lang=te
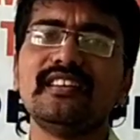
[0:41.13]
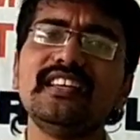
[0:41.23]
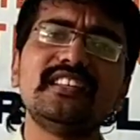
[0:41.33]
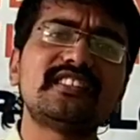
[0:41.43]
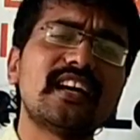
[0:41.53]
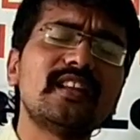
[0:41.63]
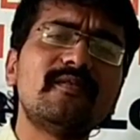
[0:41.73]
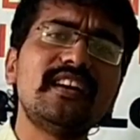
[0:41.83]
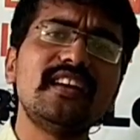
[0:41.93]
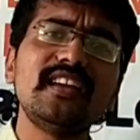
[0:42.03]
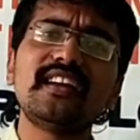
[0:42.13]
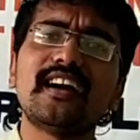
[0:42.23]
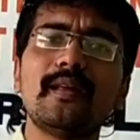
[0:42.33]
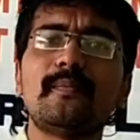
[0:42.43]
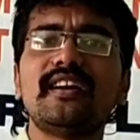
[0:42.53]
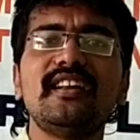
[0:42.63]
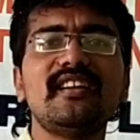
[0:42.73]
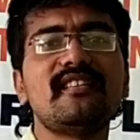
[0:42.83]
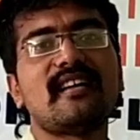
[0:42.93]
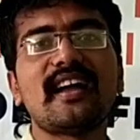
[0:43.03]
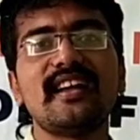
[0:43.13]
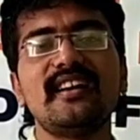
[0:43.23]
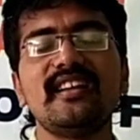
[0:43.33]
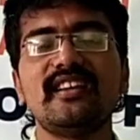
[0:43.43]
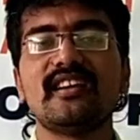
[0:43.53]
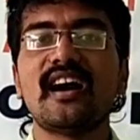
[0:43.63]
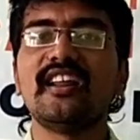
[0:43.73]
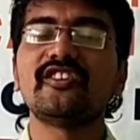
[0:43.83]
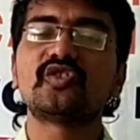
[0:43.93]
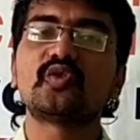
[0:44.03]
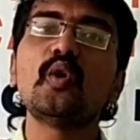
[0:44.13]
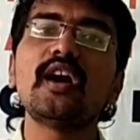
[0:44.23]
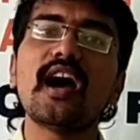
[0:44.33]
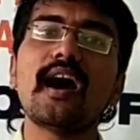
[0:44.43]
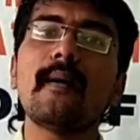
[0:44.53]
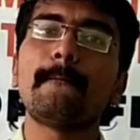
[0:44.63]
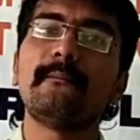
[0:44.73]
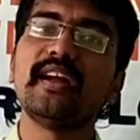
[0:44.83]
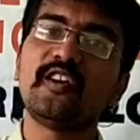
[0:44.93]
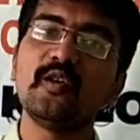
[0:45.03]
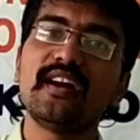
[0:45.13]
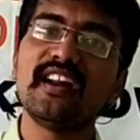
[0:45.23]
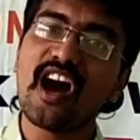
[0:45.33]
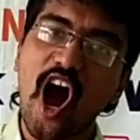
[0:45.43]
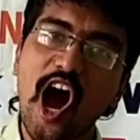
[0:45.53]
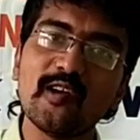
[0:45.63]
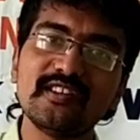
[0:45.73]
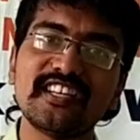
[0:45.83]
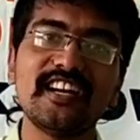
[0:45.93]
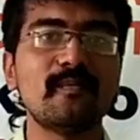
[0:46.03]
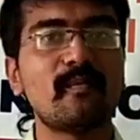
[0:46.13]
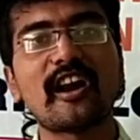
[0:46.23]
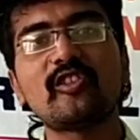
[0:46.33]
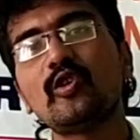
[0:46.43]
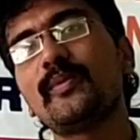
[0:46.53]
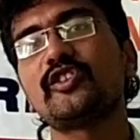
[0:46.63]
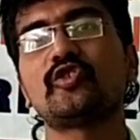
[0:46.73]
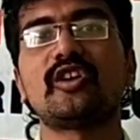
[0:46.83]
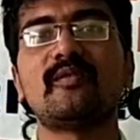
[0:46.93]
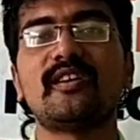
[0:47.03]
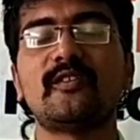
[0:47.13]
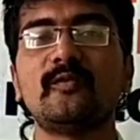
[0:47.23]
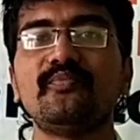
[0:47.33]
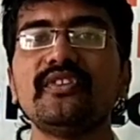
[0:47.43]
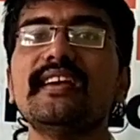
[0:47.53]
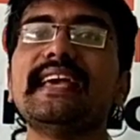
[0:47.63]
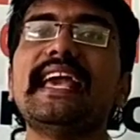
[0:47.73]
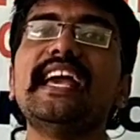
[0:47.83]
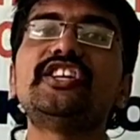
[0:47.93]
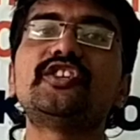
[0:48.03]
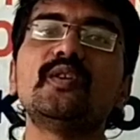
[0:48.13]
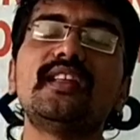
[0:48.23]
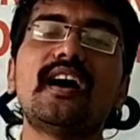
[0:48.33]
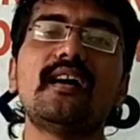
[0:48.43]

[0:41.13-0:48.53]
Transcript: ఈ చదవండి కలపండి రాయండి అనే సున్నా పెట్టుబడి ఆలోచనని మనతో పంచుకున్నవారు యశోద